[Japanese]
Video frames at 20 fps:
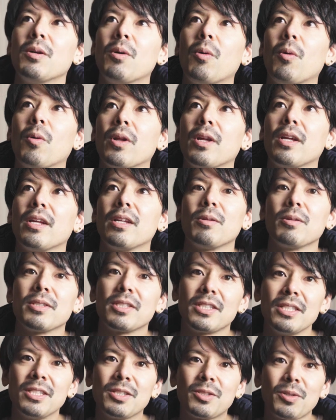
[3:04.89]
俺の
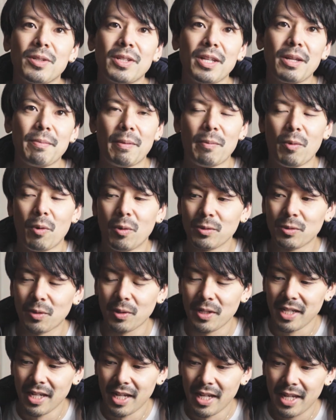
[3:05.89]
身長で言えばもう本当
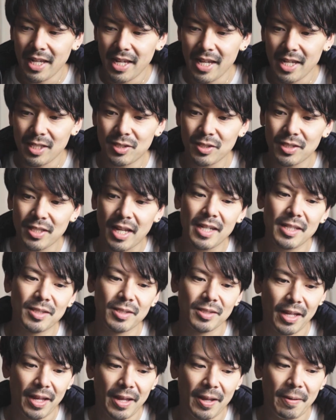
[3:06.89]
に エス
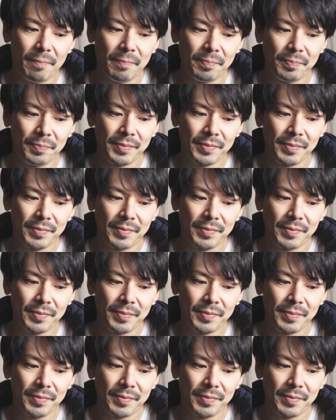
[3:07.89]
サイズで